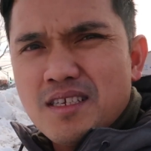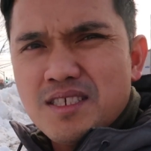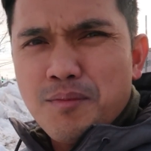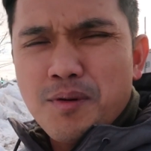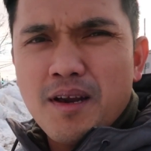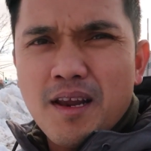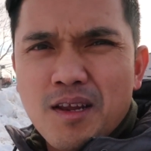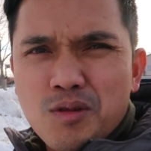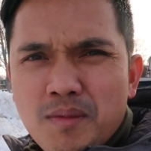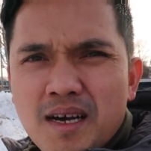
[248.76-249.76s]
at syempre
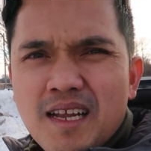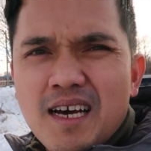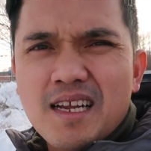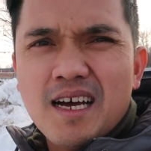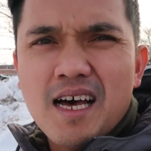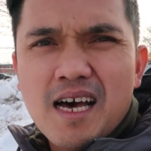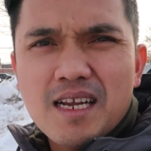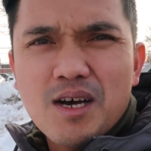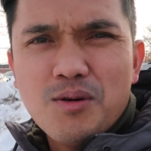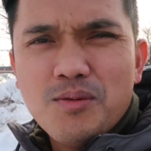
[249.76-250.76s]
na itong mga nakarang
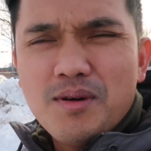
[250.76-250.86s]
araw